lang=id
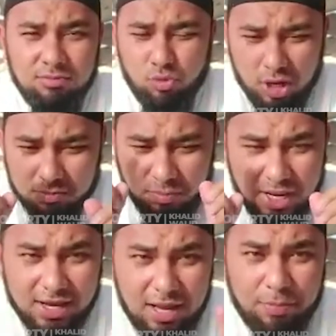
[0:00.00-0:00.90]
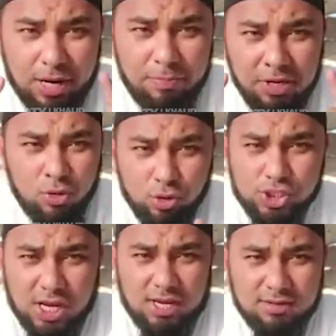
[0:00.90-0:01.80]
buat mereka para
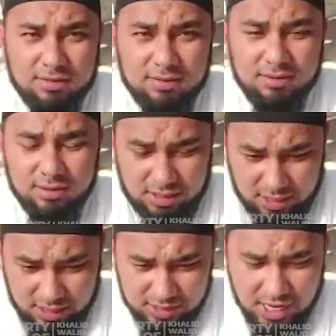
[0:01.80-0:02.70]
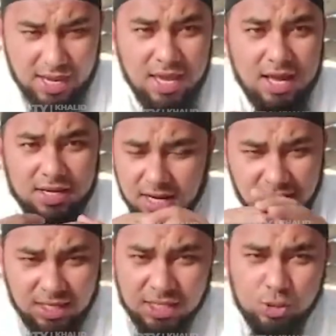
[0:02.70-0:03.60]
pendosa, saya dan
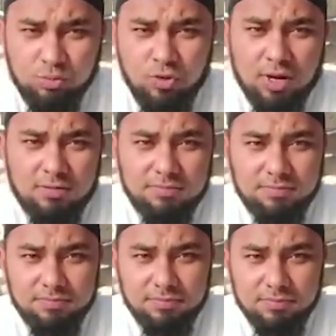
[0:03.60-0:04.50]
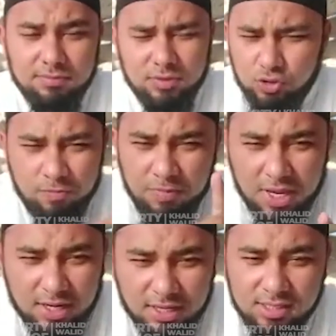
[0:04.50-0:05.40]
kita semua
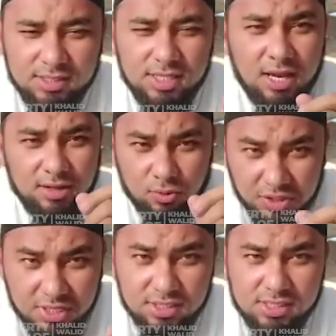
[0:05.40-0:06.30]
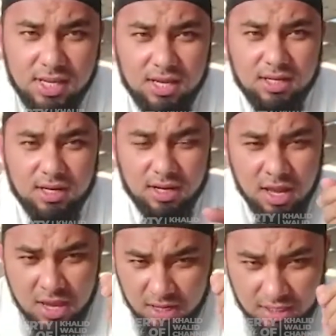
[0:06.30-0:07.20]
Sumyal insanu insanan
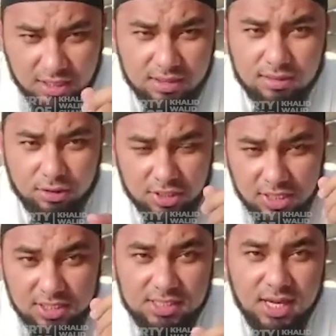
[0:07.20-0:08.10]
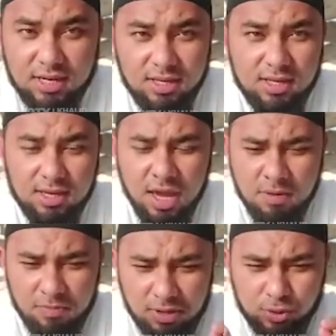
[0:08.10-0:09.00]
likathrati nisyanihi.
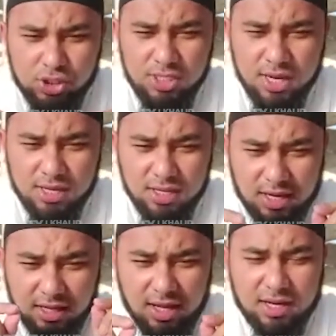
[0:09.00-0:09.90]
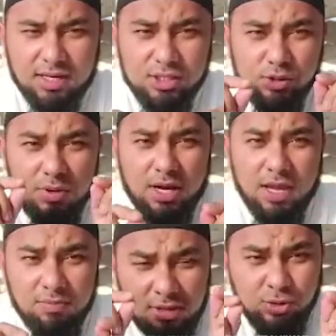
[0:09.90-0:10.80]
Manusia dikatakan
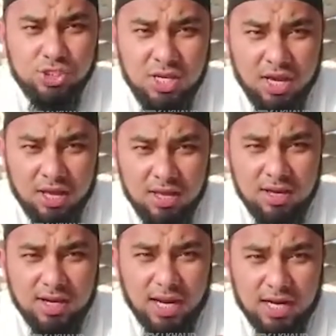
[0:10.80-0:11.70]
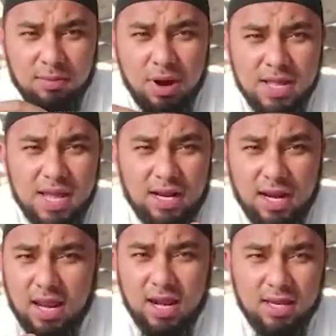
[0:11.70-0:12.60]
sebagai manusia karena banyak
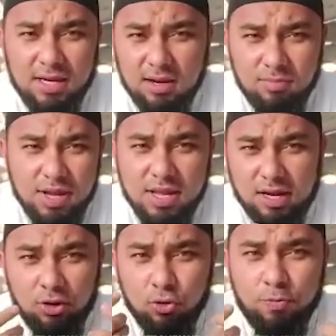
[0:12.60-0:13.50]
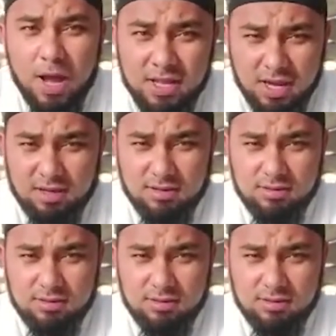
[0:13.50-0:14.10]
lalai dan banyak lupanya.